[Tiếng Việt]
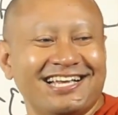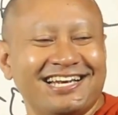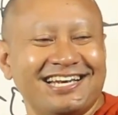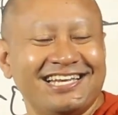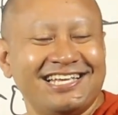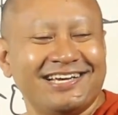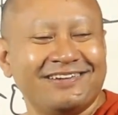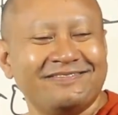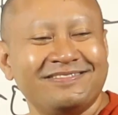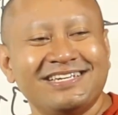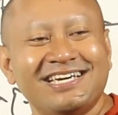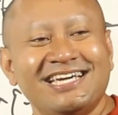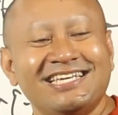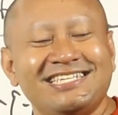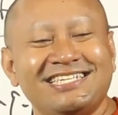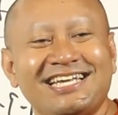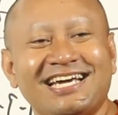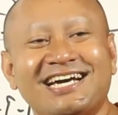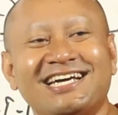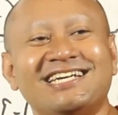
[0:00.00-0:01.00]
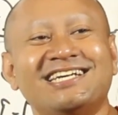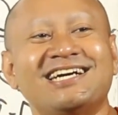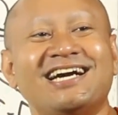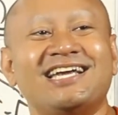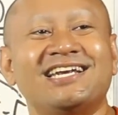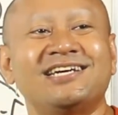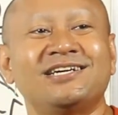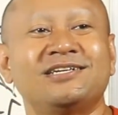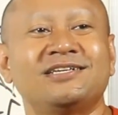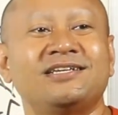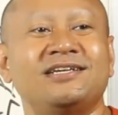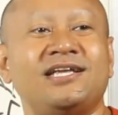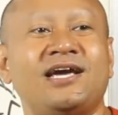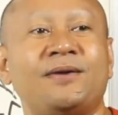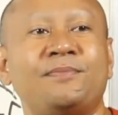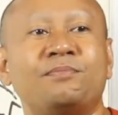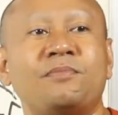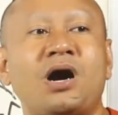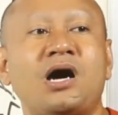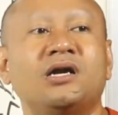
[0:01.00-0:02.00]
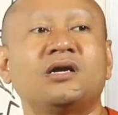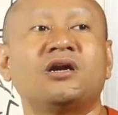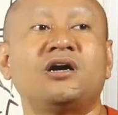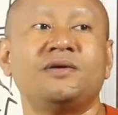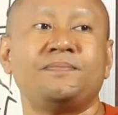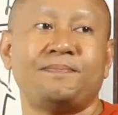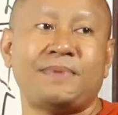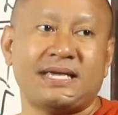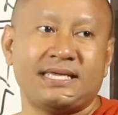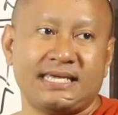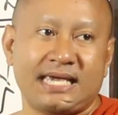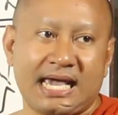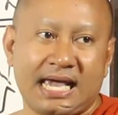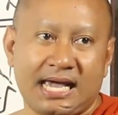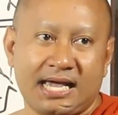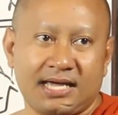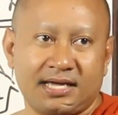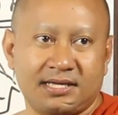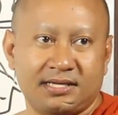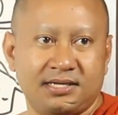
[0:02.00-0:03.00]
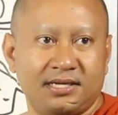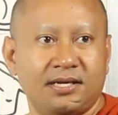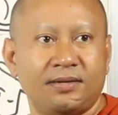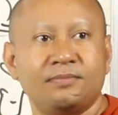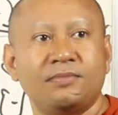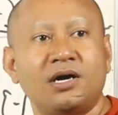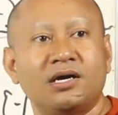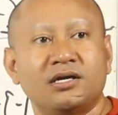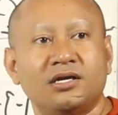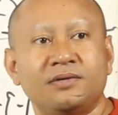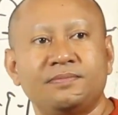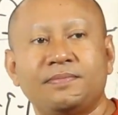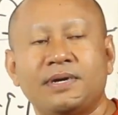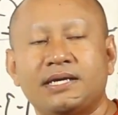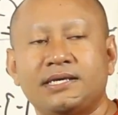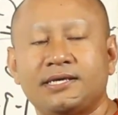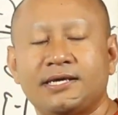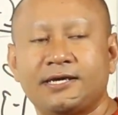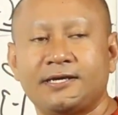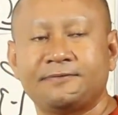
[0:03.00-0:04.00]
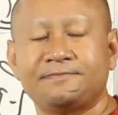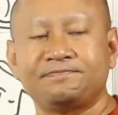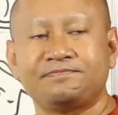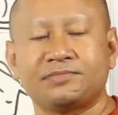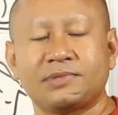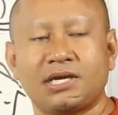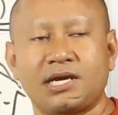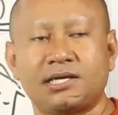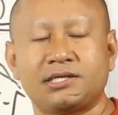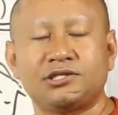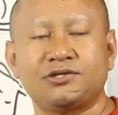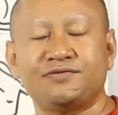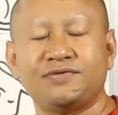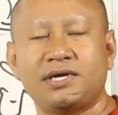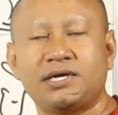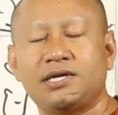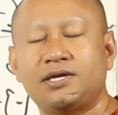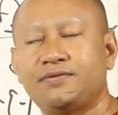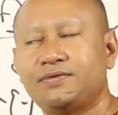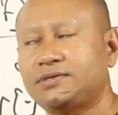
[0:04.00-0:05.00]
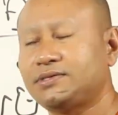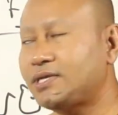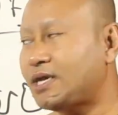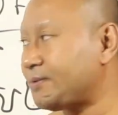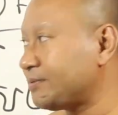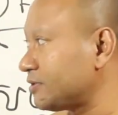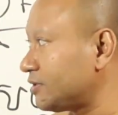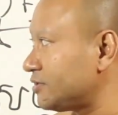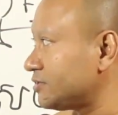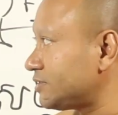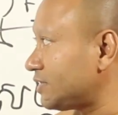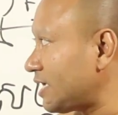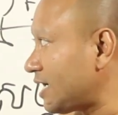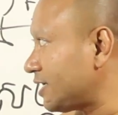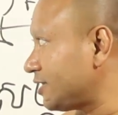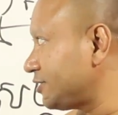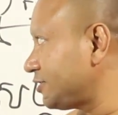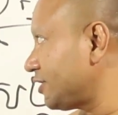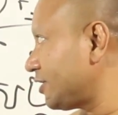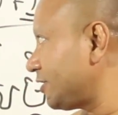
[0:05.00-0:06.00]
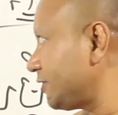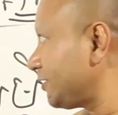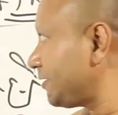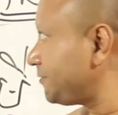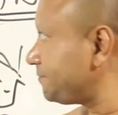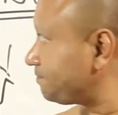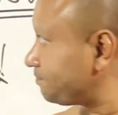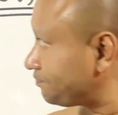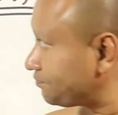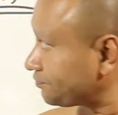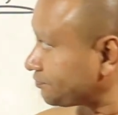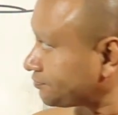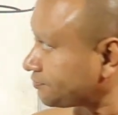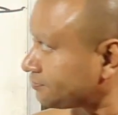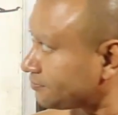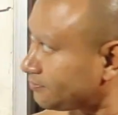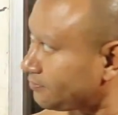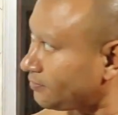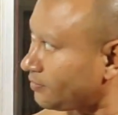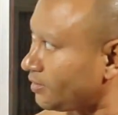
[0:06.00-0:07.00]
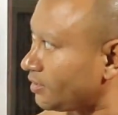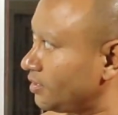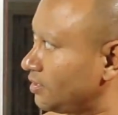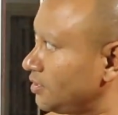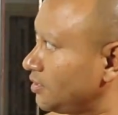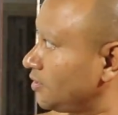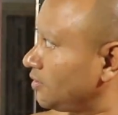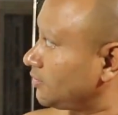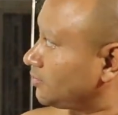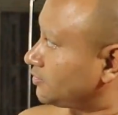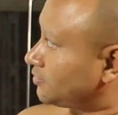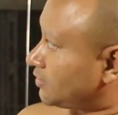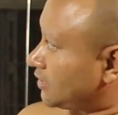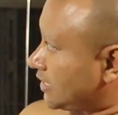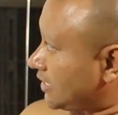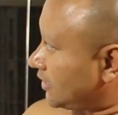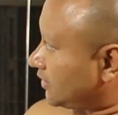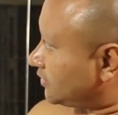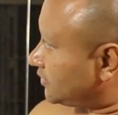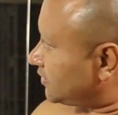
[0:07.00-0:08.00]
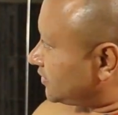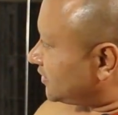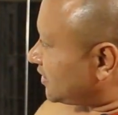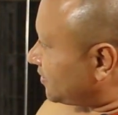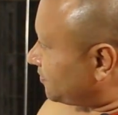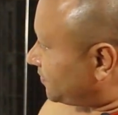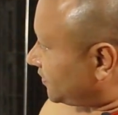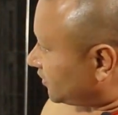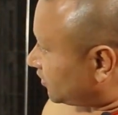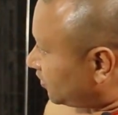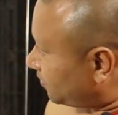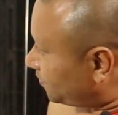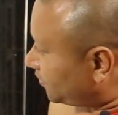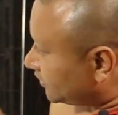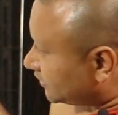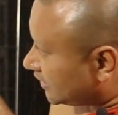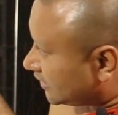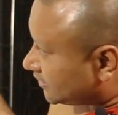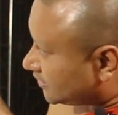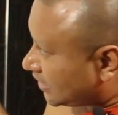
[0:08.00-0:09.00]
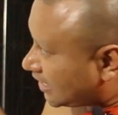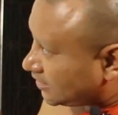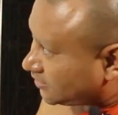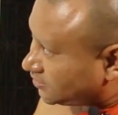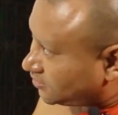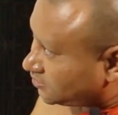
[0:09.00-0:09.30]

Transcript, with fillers: liền nghề chia nữa à nó lẹ băng đôi pành nhà lẹ băng đôi pành nhà à súp đối với tam cái nó sẽ đan chân này nè tạm biệt trong cuộc sống này